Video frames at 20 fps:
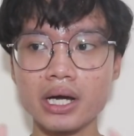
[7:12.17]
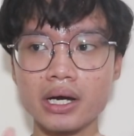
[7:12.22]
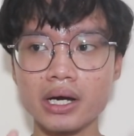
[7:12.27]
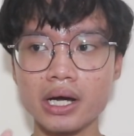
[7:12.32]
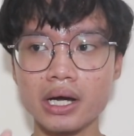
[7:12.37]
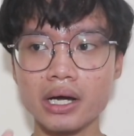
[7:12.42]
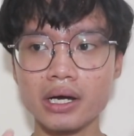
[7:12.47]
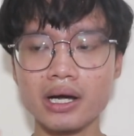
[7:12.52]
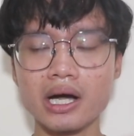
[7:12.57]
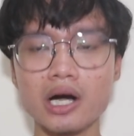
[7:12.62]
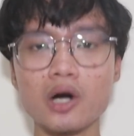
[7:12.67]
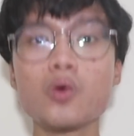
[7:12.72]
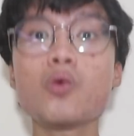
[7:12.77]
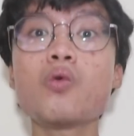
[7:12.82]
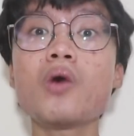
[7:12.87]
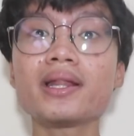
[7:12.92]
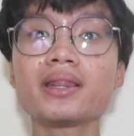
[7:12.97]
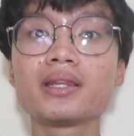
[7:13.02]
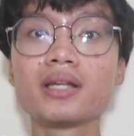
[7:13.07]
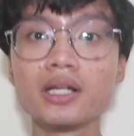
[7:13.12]
udah nggak nggak
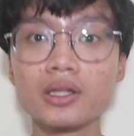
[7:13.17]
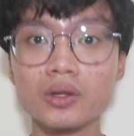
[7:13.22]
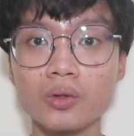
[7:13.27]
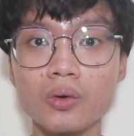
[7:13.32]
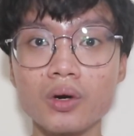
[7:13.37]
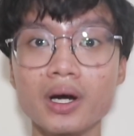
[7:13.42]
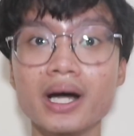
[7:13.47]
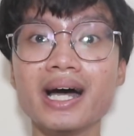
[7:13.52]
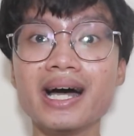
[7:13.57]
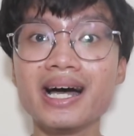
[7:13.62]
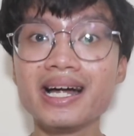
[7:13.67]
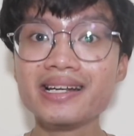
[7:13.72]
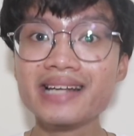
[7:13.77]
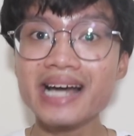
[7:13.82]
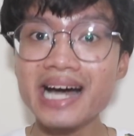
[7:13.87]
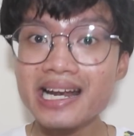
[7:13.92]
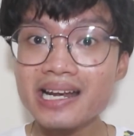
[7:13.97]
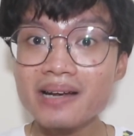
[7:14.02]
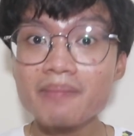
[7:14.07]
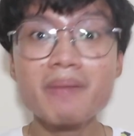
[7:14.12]
kuat gitu
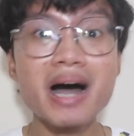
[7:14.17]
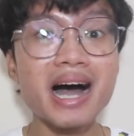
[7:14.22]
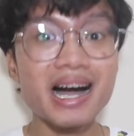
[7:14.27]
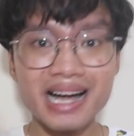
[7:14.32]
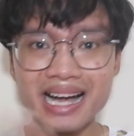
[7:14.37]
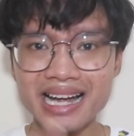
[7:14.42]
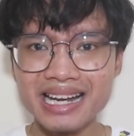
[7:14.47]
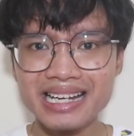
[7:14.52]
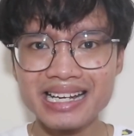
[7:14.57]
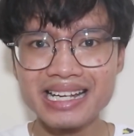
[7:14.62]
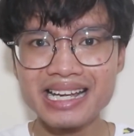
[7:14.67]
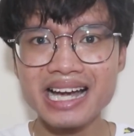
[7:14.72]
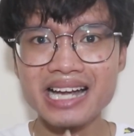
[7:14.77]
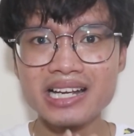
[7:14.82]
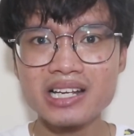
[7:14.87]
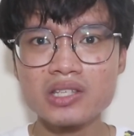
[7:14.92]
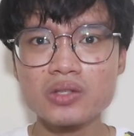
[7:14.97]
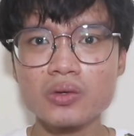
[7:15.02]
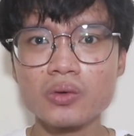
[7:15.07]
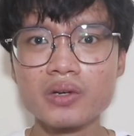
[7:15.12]
dan bahkan
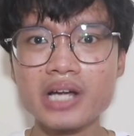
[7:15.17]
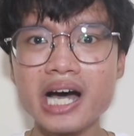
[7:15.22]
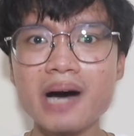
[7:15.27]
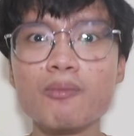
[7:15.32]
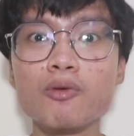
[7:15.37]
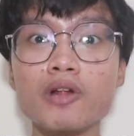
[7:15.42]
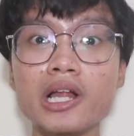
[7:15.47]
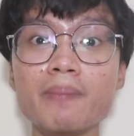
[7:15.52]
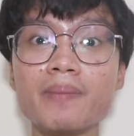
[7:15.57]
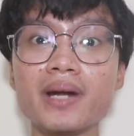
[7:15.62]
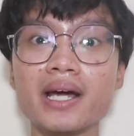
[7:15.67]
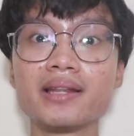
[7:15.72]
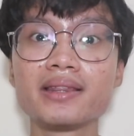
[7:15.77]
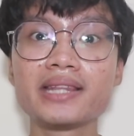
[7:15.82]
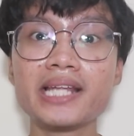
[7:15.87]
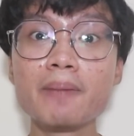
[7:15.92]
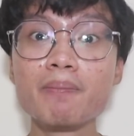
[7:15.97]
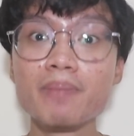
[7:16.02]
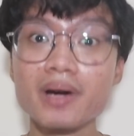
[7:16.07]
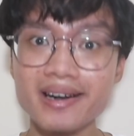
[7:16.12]
dia ini sudah mulai
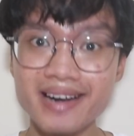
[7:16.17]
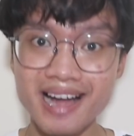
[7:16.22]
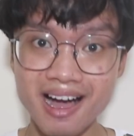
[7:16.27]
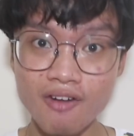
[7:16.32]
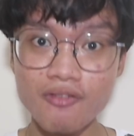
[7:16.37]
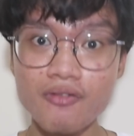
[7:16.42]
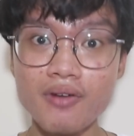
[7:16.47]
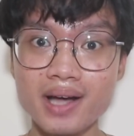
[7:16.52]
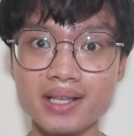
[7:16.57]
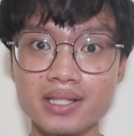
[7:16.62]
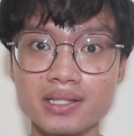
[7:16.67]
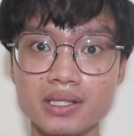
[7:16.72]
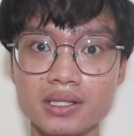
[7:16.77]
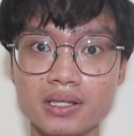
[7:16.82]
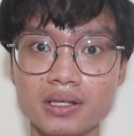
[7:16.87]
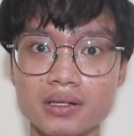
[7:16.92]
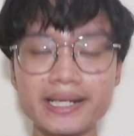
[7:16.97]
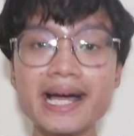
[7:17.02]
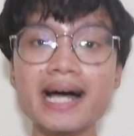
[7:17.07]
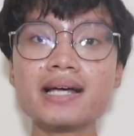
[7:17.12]
berhenti
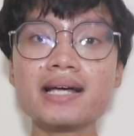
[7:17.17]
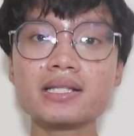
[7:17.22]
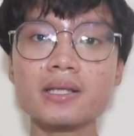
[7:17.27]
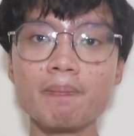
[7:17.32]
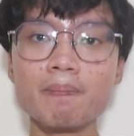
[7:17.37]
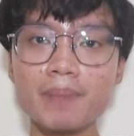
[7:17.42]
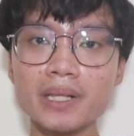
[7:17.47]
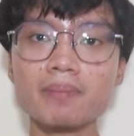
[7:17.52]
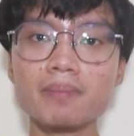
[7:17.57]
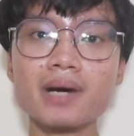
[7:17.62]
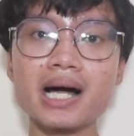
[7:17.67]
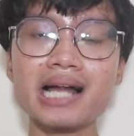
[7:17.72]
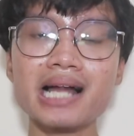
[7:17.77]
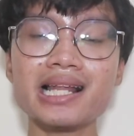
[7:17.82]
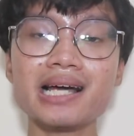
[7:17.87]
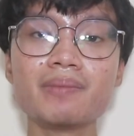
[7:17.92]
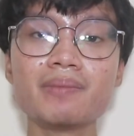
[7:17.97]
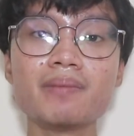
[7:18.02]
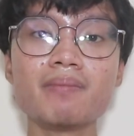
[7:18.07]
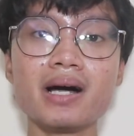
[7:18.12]
bernafas. Dia sempat
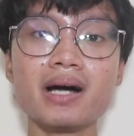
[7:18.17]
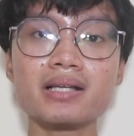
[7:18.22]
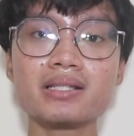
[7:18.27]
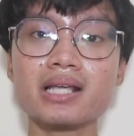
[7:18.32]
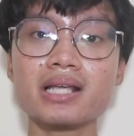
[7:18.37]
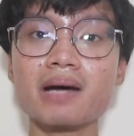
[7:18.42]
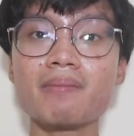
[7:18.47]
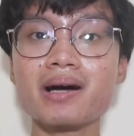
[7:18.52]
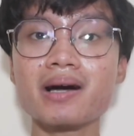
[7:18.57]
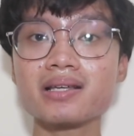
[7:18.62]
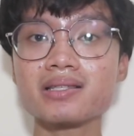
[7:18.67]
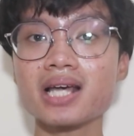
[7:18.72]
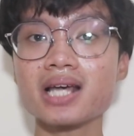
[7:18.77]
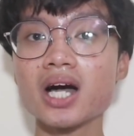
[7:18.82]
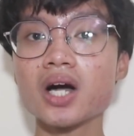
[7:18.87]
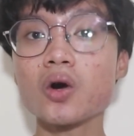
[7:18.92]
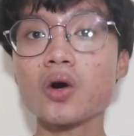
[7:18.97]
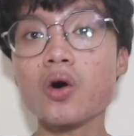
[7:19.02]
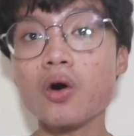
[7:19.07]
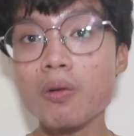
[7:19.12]
mengalami
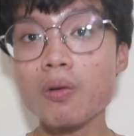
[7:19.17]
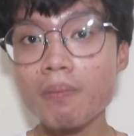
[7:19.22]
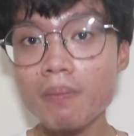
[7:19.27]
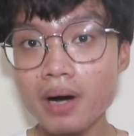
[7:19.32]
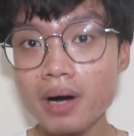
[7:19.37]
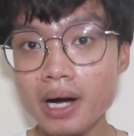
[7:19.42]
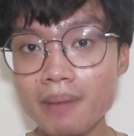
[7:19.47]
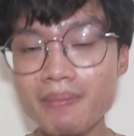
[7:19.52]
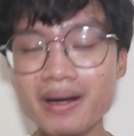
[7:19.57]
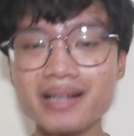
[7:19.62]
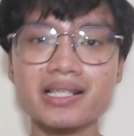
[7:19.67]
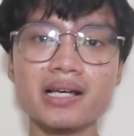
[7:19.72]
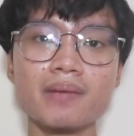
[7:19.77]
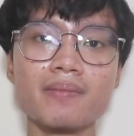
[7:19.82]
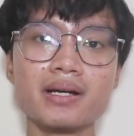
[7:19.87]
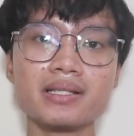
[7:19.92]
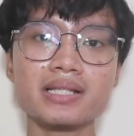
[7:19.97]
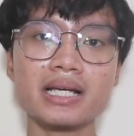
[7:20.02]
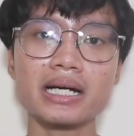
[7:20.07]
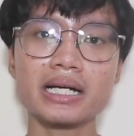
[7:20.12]
masa-masa koma,
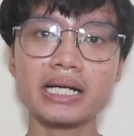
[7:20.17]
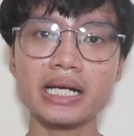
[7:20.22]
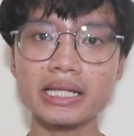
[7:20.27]
masa-masa